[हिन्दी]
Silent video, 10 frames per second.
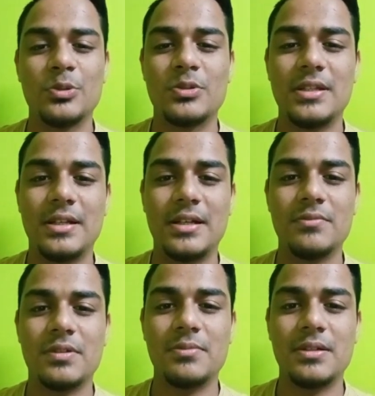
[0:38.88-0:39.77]
तो
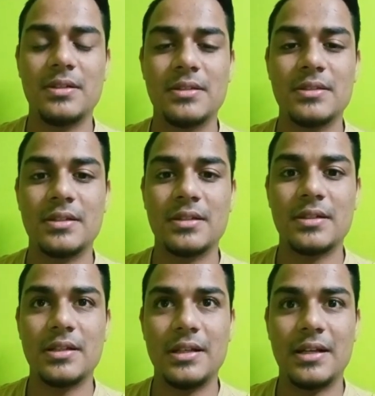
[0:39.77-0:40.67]
श्रीकांत वर्मा सर
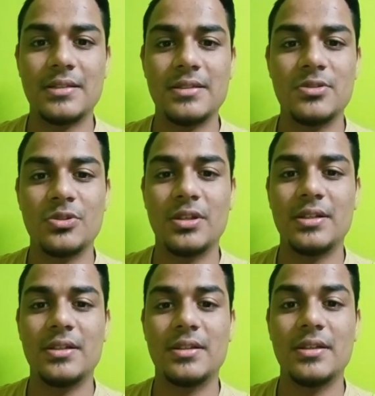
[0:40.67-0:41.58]
का क्लासेस
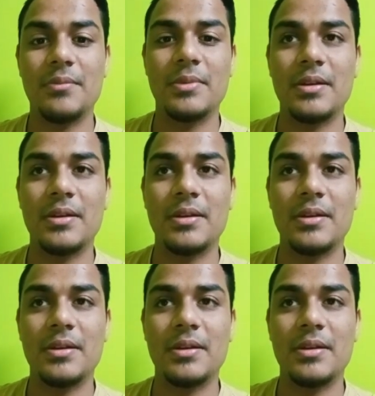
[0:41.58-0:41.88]
ज्वाइन करके